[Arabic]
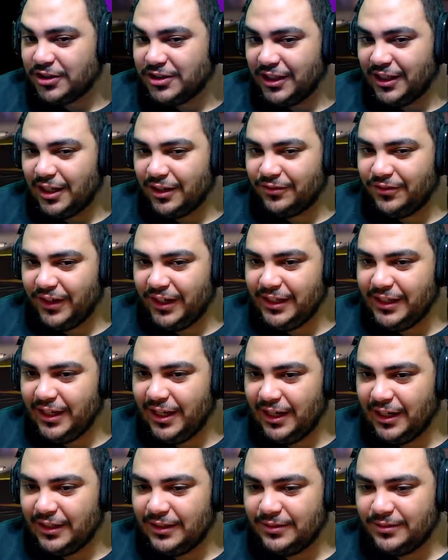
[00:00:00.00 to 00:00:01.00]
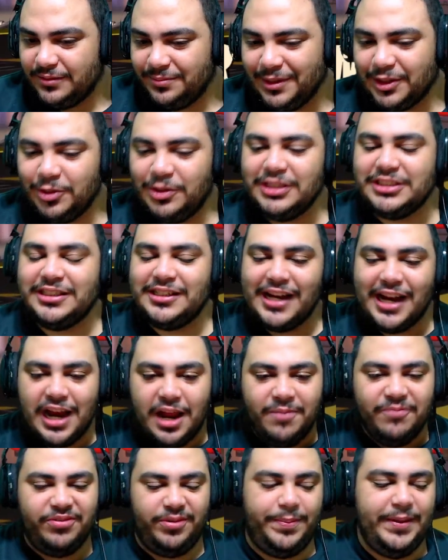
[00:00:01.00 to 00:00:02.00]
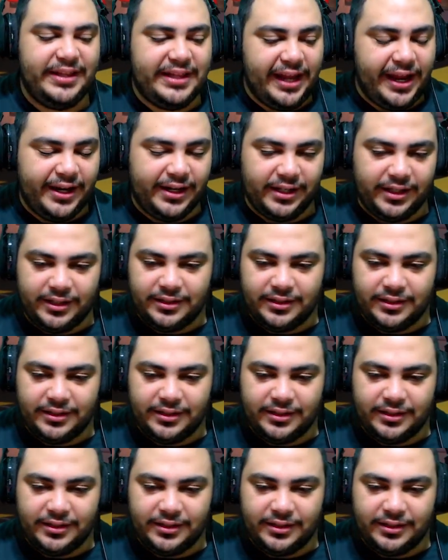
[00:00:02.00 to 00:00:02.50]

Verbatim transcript: عينك في عيني يلا ما تقوليش ان انا الام في بي تاني